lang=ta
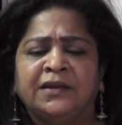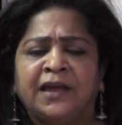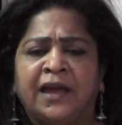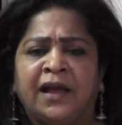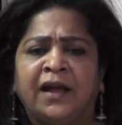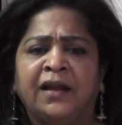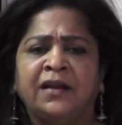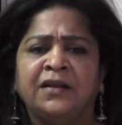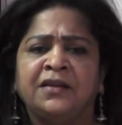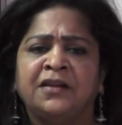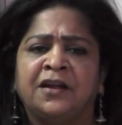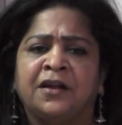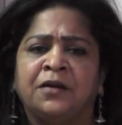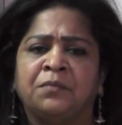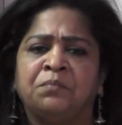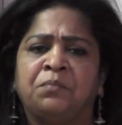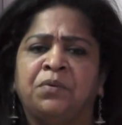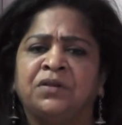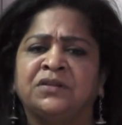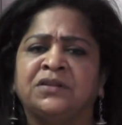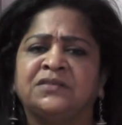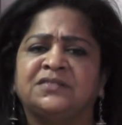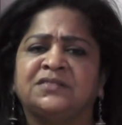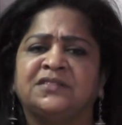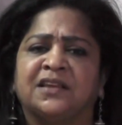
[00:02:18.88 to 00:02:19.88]
ஏன்
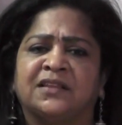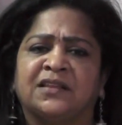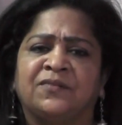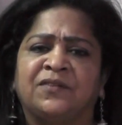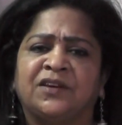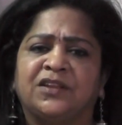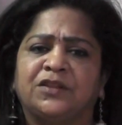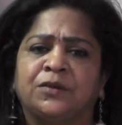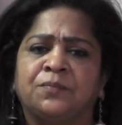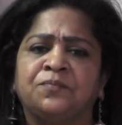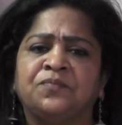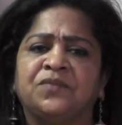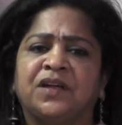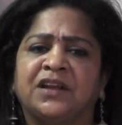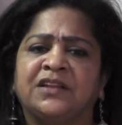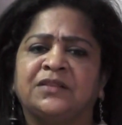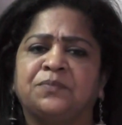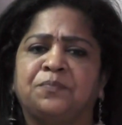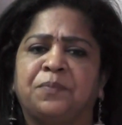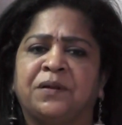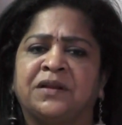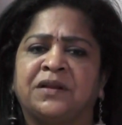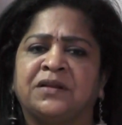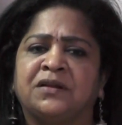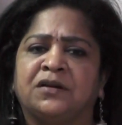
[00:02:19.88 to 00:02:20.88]
எண்பது சதவீதம்
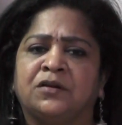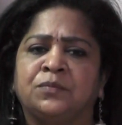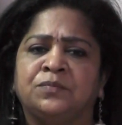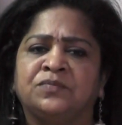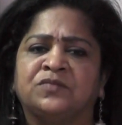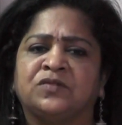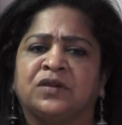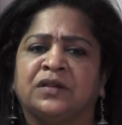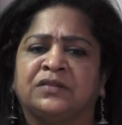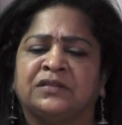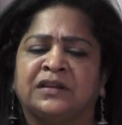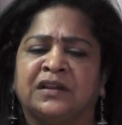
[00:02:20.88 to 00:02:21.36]
தலித் பெண்களும்